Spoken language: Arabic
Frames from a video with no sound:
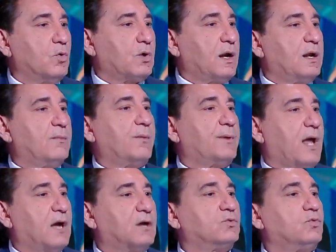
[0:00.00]
وراح لعبها
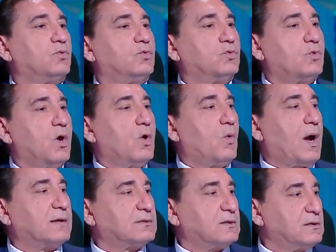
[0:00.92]
بالعرض
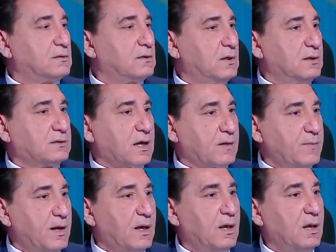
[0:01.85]
وحصلت
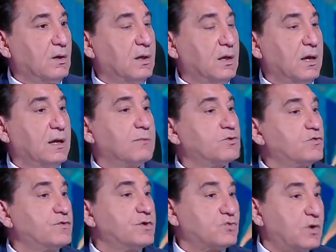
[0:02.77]
تكمله احنا ما
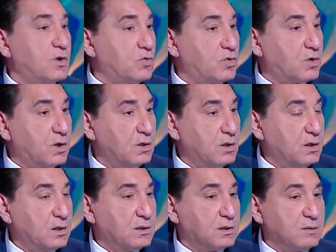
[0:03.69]
شفناش ولا كوره
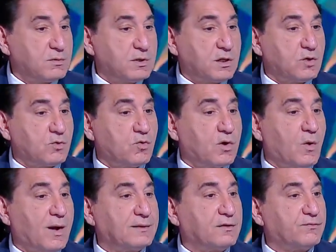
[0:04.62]
يمكن غير كره
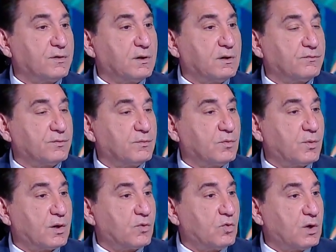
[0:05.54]
واحده في في
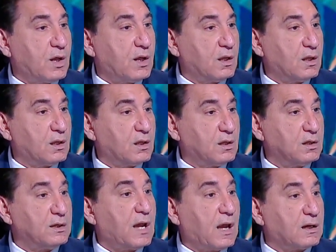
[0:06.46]
المباراه كلها
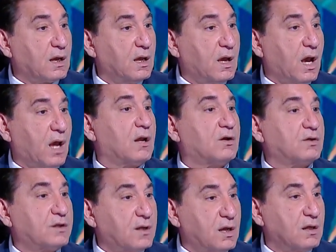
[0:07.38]
لينا احنا على
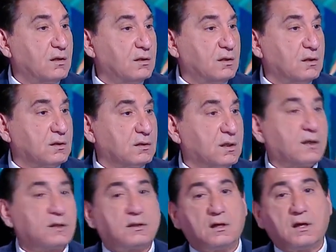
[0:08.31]
ارضنا
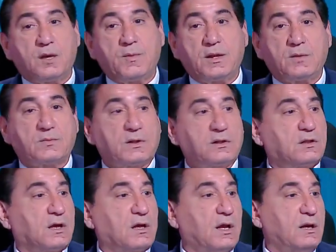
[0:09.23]
لدرجه ان الجماهير
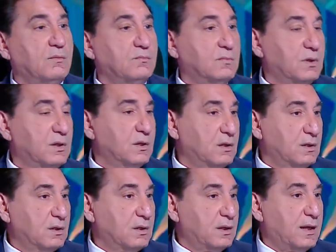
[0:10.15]
ابتدت تتكلم
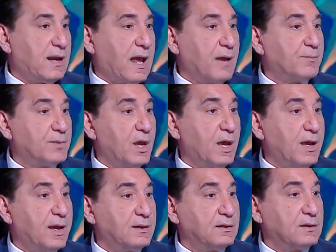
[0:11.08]
إيه العب
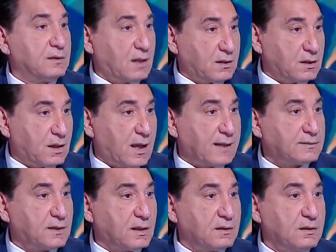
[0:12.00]
يا اهلي يعني
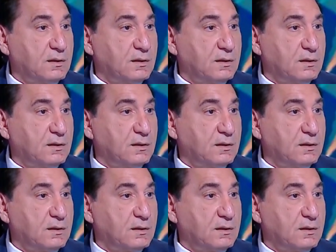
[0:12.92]
حتى